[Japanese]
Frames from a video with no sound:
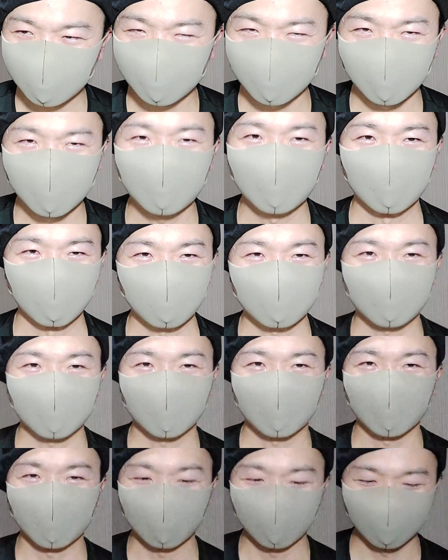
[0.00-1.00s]
くていいよっ
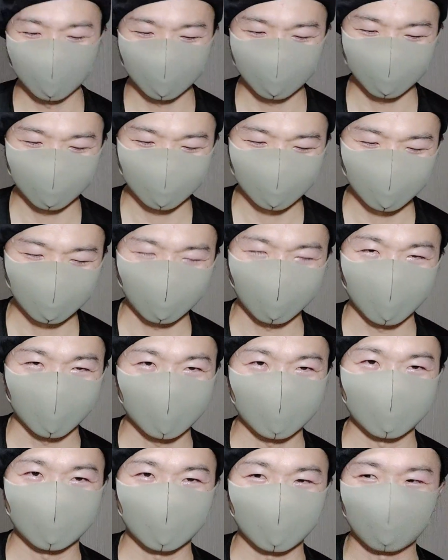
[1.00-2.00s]
ていう人が
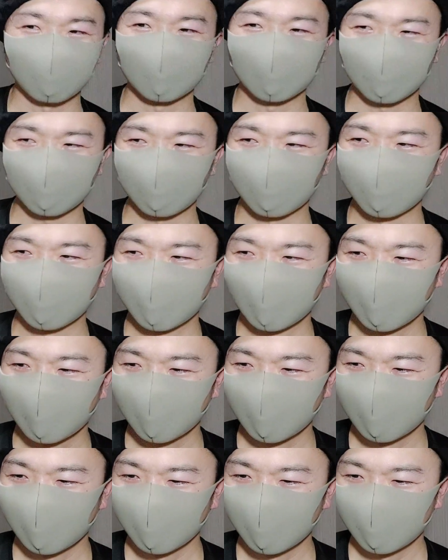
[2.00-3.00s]
いいって言うんですよ。
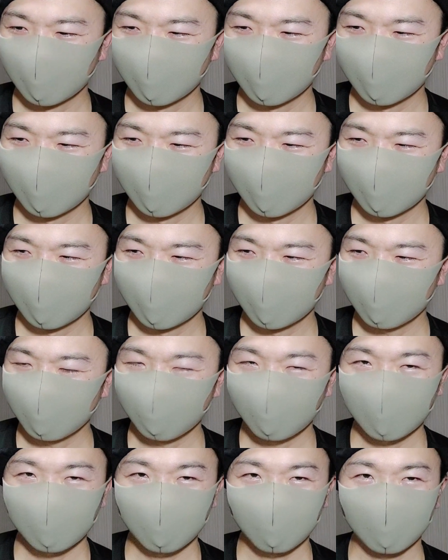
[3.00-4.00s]

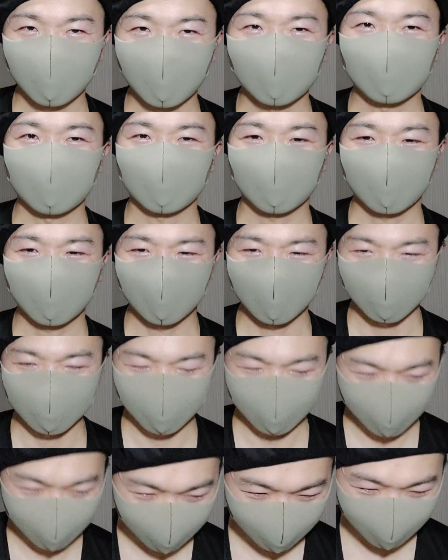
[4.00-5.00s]
そんな人いないで
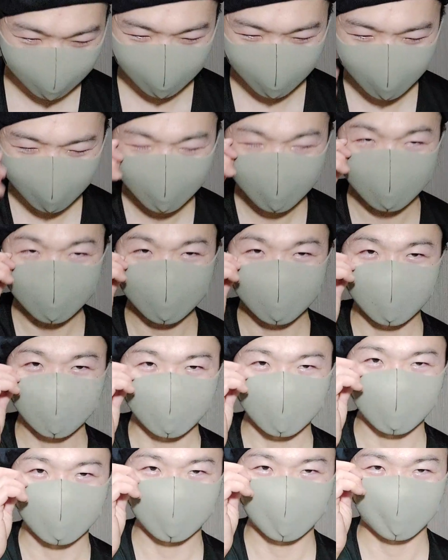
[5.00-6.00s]
すし、なんかし
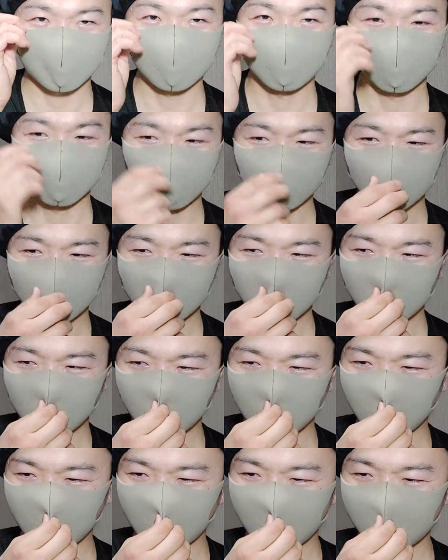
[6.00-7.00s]
なきゃいけないんですよ。で、
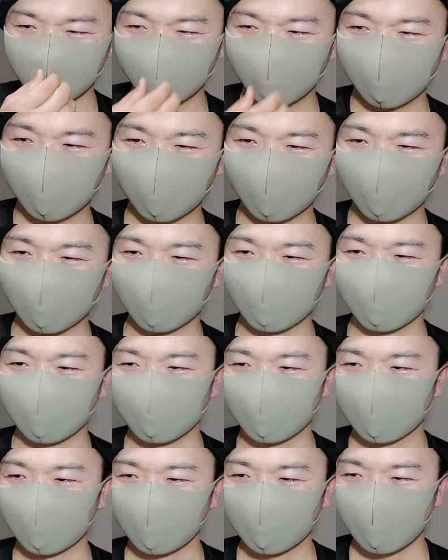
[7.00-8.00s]
子供
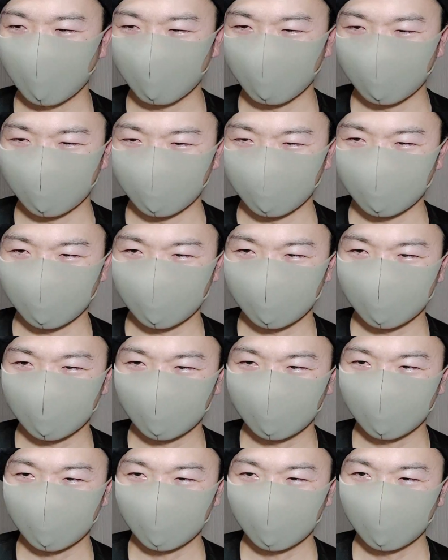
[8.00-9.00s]
多分
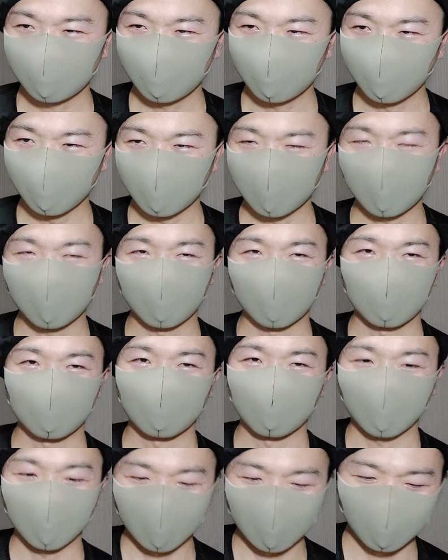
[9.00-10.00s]
産みたいで
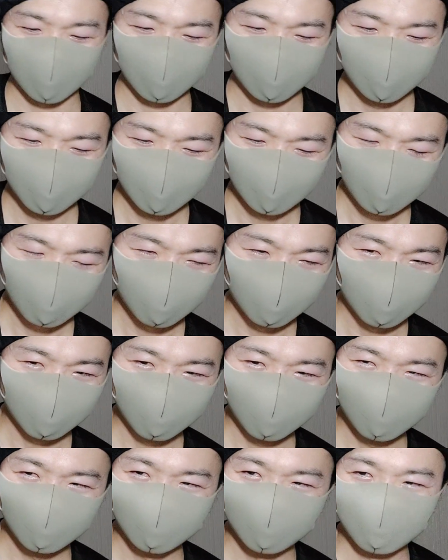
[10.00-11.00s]
しょうから、子
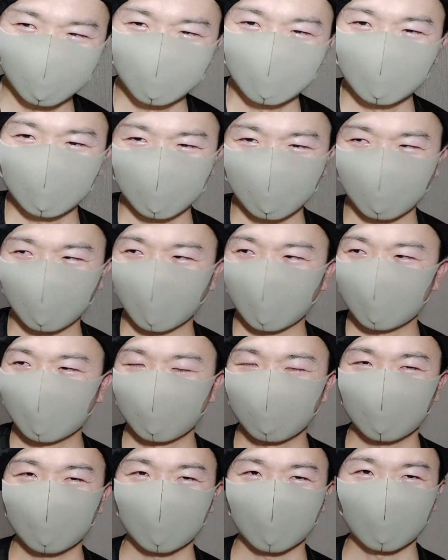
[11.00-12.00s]
供を産む以上
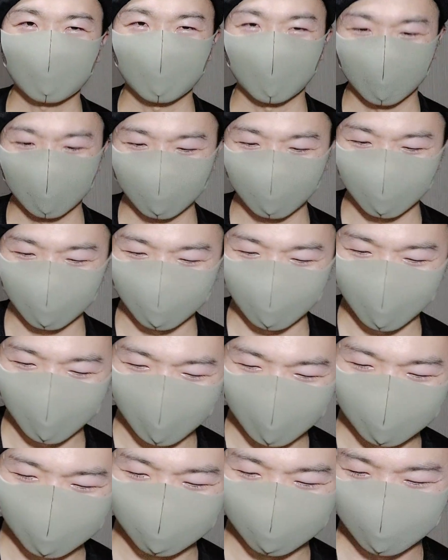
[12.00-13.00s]
何にもしなくていいよってことは
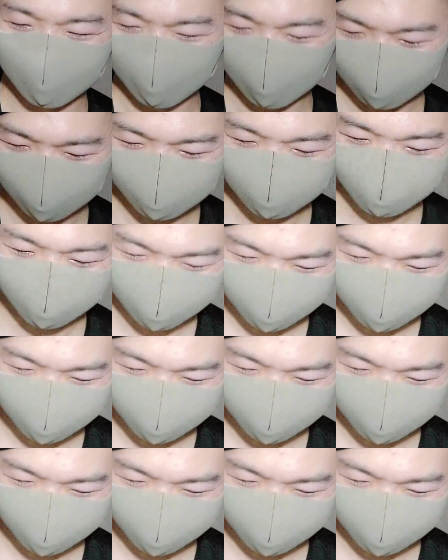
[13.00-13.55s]
ないと思うんですよ。